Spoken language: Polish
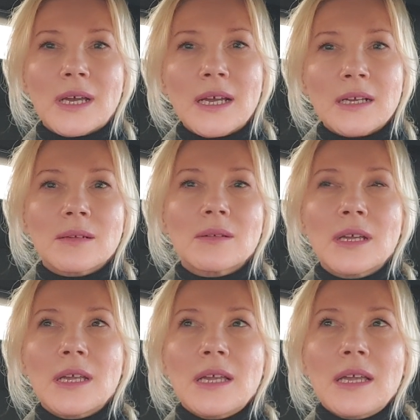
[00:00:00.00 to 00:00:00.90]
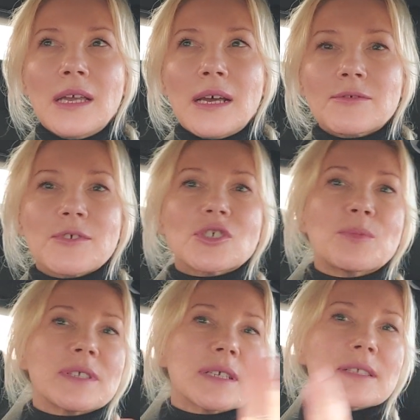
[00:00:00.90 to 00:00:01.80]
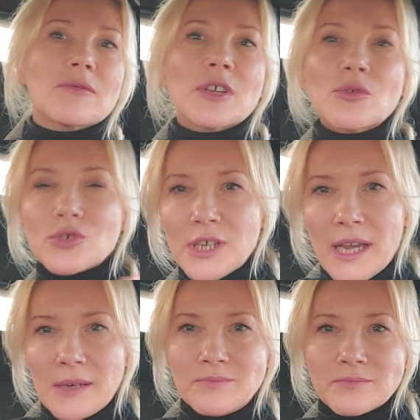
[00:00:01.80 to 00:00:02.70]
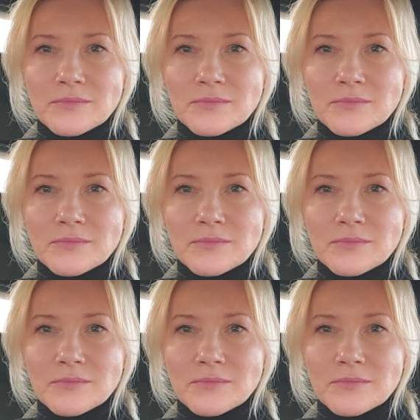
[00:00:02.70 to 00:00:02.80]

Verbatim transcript: tak? W sferze biznesowej już nie.